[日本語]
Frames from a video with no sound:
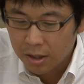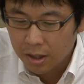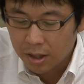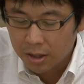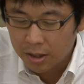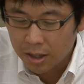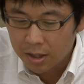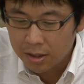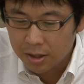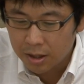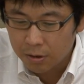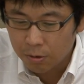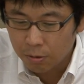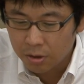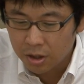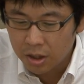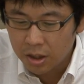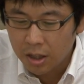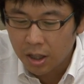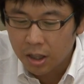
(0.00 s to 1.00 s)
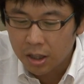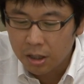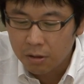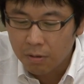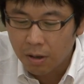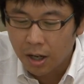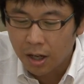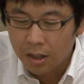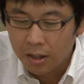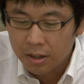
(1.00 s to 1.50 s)
えー、男性都議以外
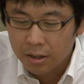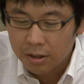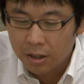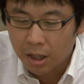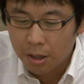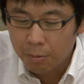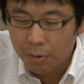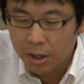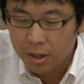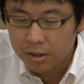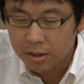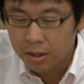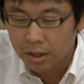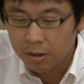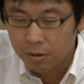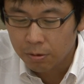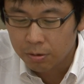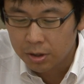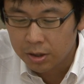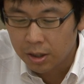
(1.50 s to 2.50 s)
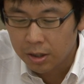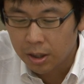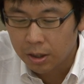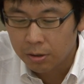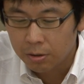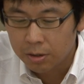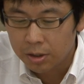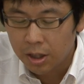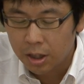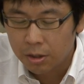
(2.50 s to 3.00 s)
には、誰も発言当事者は名
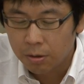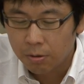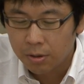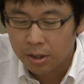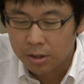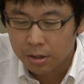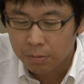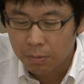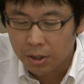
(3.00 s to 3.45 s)
乗り出ておらず、